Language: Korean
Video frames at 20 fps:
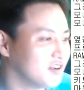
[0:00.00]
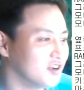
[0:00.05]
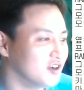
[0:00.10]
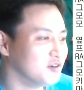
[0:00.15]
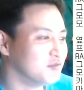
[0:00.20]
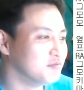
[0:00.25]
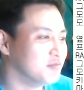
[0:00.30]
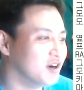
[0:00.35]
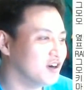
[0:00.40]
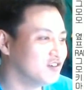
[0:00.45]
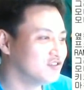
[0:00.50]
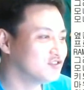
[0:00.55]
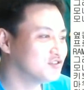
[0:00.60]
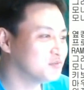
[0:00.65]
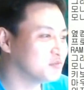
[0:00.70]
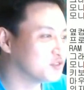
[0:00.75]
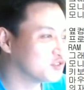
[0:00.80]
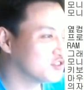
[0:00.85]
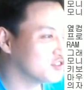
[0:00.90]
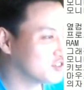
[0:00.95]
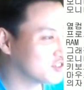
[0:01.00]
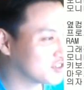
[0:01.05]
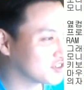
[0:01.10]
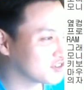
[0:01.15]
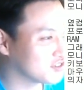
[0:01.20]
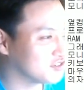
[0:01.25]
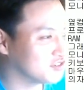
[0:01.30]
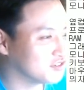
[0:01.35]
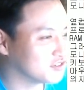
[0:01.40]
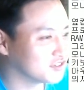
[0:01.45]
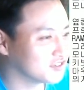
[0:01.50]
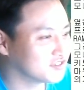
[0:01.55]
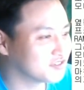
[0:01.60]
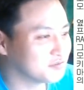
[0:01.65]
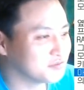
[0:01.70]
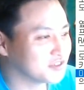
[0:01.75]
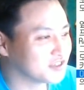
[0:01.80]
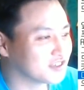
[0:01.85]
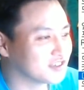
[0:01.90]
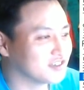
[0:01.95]
마우스 뭐지요? 제 거 어디
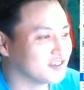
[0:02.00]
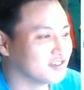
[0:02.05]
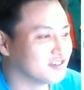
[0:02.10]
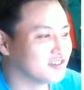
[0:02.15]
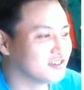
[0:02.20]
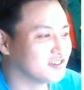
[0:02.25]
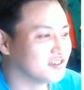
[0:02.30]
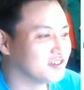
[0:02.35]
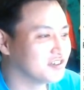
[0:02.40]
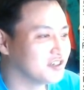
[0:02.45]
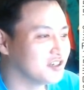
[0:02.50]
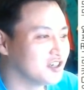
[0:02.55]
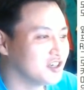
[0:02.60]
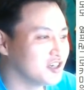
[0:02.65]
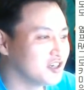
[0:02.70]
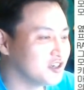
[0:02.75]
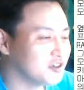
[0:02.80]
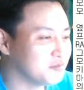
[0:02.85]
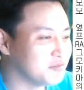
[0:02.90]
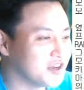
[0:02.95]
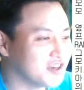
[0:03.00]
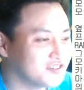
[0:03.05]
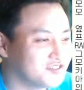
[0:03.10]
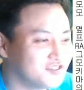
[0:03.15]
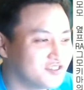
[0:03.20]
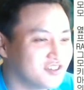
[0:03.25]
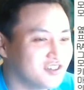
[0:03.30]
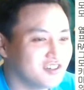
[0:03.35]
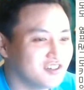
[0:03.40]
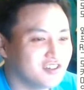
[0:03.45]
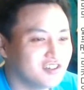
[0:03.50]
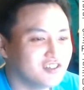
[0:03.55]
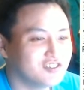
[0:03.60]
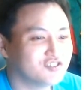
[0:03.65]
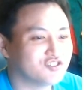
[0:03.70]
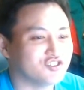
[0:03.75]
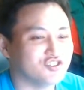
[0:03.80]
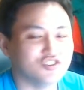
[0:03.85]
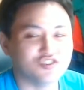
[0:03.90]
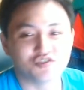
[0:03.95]
있습니까? Maxtrail
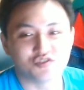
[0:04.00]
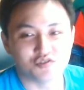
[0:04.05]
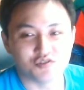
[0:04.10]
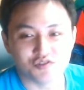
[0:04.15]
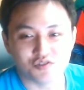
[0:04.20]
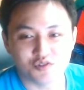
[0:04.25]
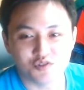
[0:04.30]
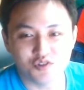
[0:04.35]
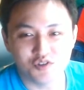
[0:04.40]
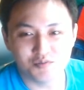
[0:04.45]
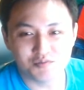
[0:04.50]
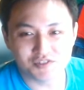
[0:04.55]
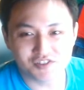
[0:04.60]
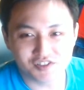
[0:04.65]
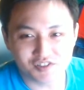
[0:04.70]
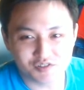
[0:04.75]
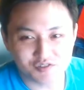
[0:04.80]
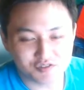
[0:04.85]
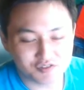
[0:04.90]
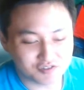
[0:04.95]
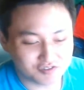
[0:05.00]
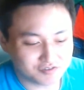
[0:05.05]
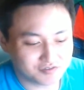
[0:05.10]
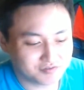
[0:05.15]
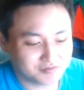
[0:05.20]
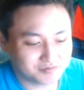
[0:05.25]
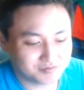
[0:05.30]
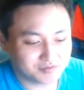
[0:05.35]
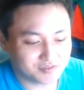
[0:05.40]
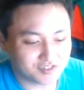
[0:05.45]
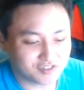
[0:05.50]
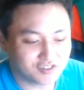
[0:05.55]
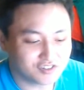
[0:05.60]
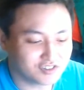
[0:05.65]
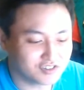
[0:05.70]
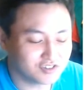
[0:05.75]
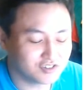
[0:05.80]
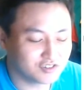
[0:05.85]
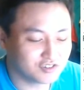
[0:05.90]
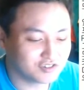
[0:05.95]
G60 요겁니다.
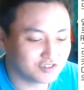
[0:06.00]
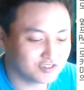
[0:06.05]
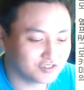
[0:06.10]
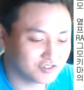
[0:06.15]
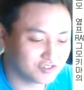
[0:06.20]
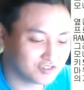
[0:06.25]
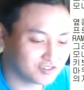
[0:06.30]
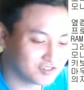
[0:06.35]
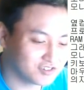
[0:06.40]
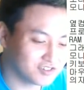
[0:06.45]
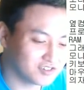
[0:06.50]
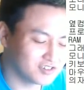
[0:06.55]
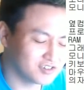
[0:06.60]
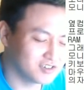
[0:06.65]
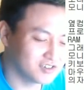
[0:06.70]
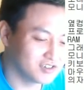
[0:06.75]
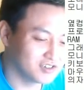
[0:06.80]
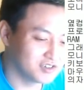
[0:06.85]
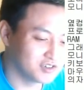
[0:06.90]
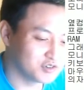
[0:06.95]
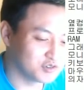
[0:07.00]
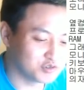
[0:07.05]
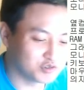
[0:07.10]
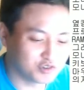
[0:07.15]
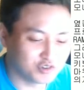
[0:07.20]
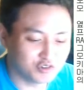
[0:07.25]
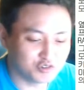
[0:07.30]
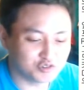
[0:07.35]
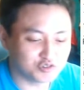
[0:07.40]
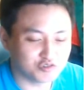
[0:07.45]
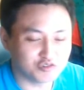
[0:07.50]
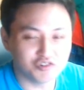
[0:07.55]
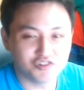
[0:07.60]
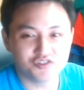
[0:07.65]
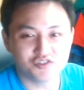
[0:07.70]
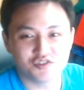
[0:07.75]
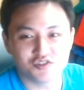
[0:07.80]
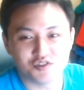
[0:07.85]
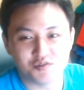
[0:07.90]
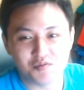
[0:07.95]
요거 요걸로
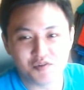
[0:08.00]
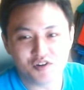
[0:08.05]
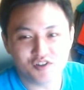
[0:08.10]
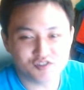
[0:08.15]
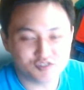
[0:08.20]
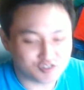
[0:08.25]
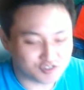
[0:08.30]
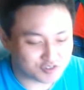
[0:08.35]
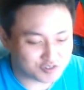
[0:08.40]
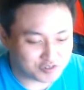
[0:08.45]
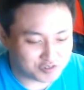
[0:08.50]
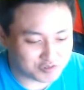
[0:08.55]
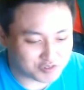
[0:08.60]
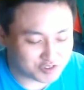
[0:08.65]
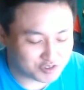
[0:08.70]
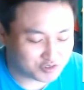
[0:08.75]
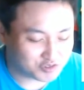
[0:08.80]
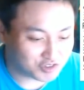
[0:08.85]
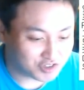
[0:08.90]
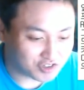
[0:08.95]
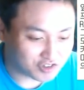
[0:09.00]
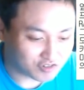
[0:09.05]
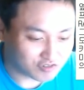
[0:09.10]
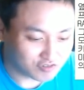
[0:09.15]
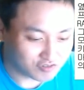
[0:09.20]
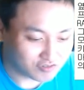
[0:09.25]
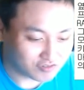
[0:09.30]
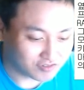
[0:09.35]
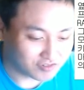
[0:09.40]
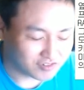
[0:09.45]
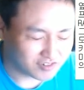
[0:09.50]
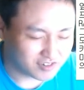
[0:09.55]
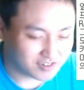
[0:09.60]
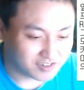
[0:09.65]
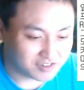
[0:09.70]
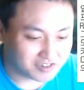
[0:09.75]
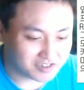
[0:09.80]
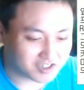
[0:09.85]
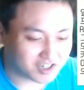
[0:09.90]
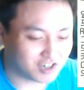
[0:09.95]
눌러서 넘어갈 수 있고, 왼쪽에 있고,
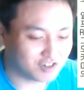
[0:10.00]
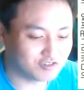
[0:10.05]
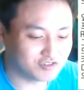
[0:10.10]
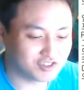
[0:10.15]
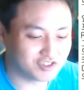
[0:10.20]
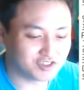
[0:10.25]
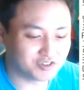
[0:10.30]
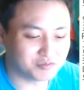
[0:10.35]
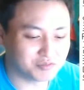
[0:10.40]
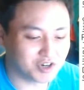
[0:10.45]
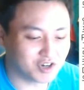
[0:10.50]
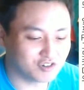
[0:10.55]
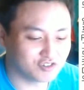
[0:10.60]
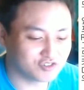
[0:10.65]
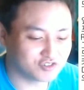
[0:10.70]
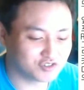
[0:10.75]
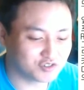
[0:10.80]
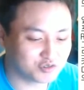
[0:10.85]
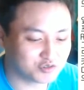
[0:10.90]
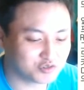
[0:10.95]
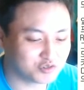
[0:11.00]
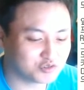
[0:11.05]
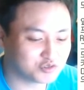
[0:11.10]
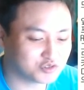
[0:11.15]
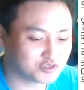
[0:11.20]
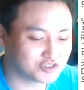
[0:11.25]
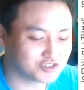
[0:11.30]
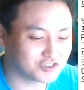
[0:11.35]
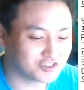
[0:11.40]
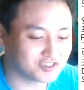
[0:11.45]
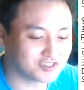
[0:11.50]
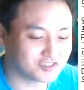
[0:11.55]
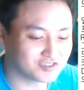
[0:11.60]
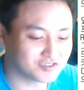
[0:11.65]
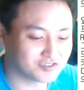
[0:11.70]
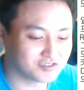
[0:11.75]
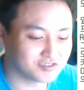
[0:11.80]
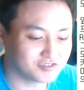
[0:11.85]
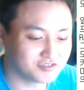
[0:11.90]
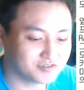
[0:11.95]
가운데는 마우스 속도 조절하는
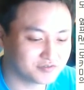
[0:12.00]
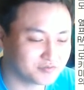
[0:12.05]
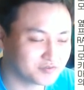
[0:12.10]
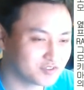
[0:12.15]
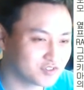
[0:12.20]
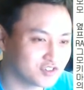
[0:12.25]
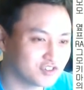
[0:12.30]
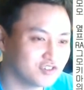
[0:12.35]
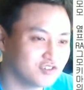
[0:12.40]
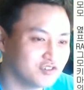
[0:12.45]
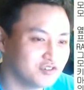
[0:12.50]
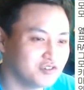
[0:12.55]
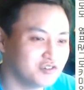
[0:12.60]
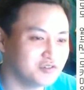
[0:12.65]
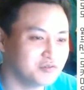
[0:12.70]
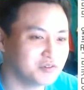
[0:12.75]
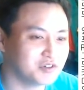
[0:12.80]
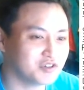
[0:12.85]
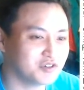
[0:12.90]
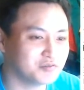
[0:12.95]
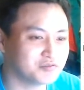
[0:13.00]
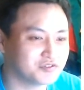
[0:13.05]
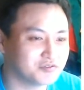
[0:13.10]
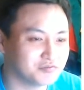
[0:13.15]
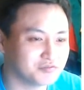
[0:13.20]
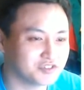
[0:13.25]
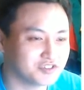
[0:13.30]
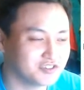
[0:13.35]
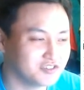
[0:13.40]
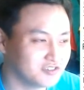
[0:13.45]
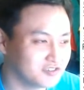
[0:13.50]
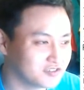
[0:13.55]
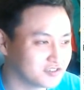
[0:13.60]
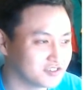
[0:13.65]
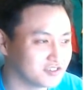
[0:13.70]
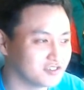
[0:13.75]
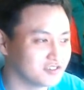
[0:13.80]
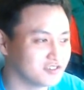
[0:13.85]
거, 그거밖에 없습니다. 네네.